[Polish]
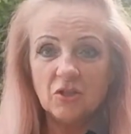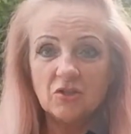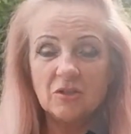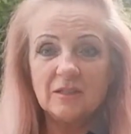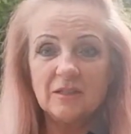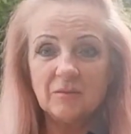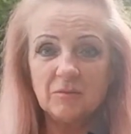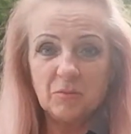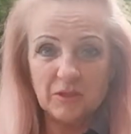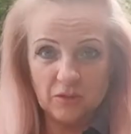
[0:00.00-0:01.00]
czy e,
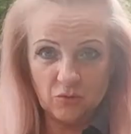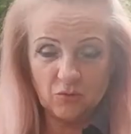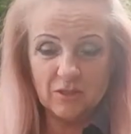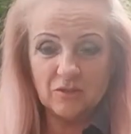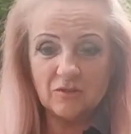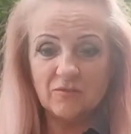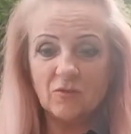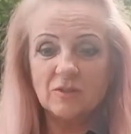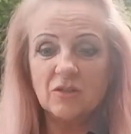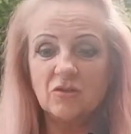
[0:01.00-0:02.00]
będę szukać
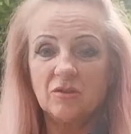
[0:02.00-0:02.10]
rozwiązań,